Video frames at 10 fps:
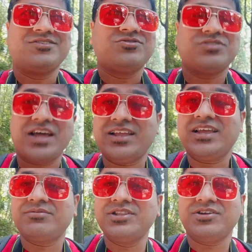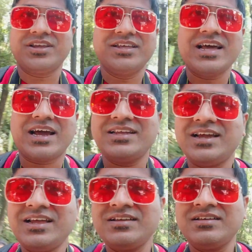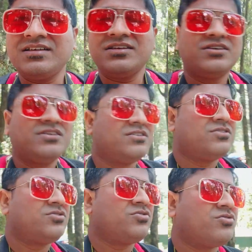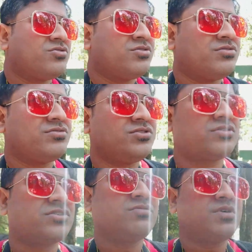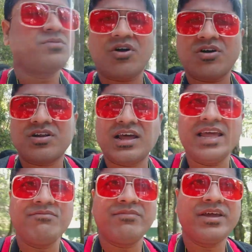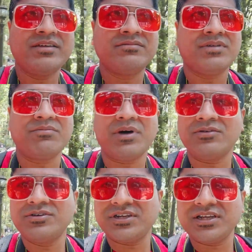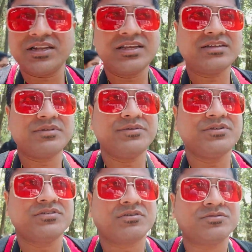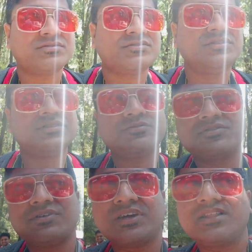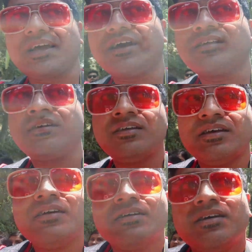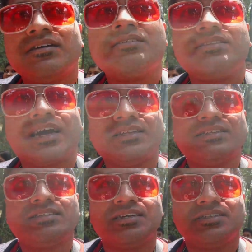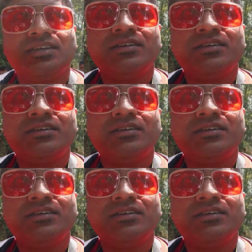তো দেখা যাক ভিতরে কি দেখা যায় তো যতটা সম্ভব রক ক্লাইম্বিং বা মাউন্টেনিয়ারিংয়ের বিভিন্ন সমস্ত জিনিসপত্র এখানে দেখার দেখার জিনিস আছে